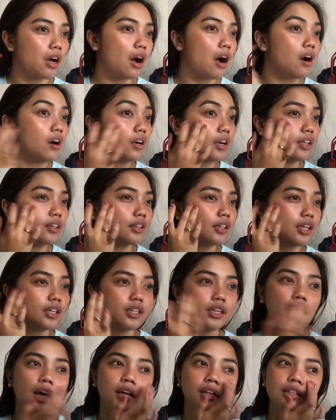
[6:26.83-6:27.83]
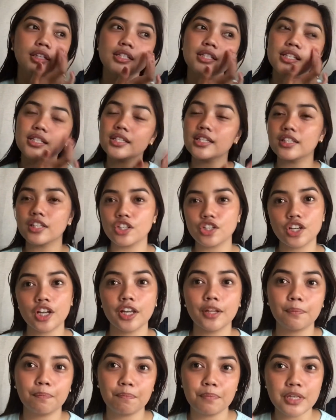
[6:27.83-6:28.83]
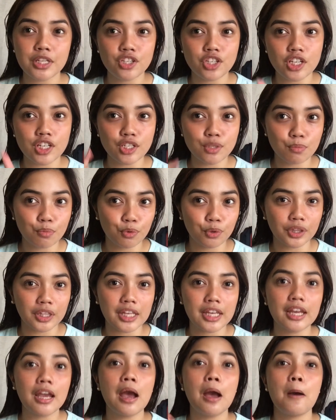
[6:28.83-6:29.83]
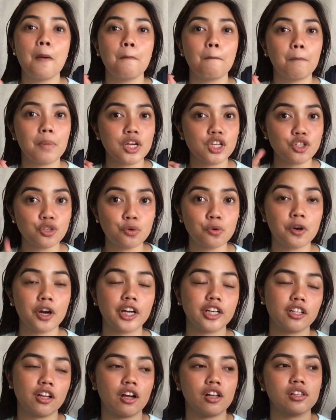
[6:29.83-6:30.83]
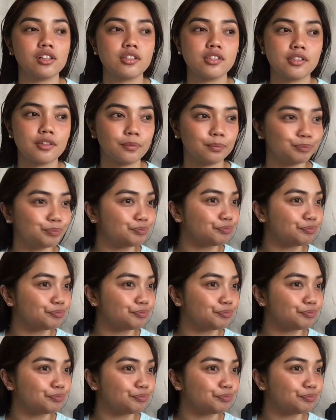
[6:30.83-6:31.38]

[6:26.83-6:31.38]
Ang ganda niya. This is in the shade Peachy Smoothie by Sugar Dolls.